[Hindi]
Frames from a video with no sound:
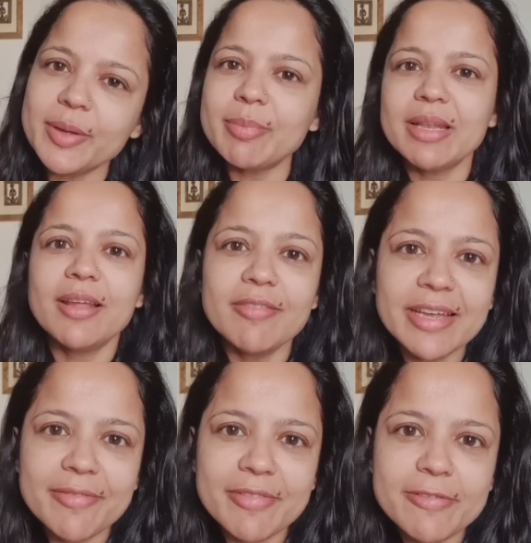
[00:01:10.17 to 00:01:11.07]
माई
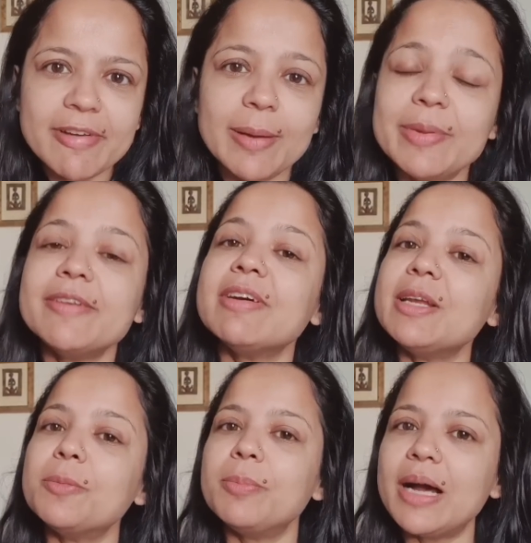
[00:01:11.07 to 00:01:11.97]
लवली एम वी फैमिली एंड
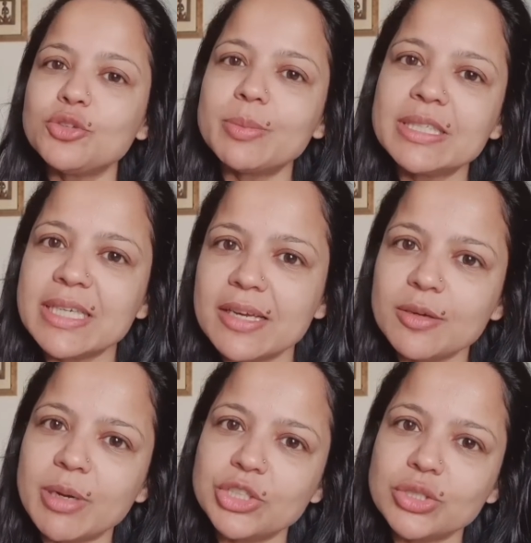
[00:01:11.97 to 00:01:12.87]
वेलकम बैक टू माई
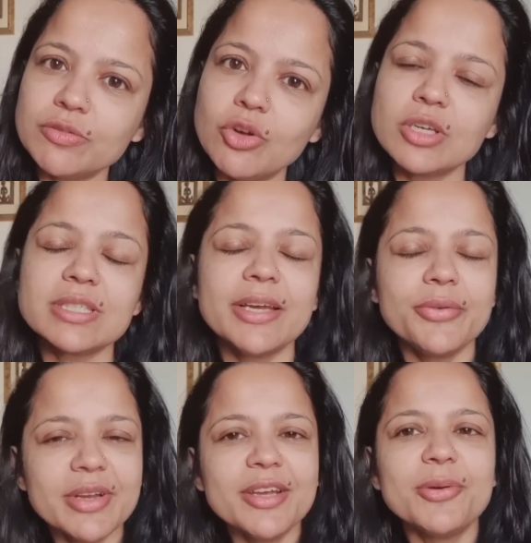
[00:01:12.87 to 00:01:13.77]
चैनल मानशी ब्लॉग्स आई रियली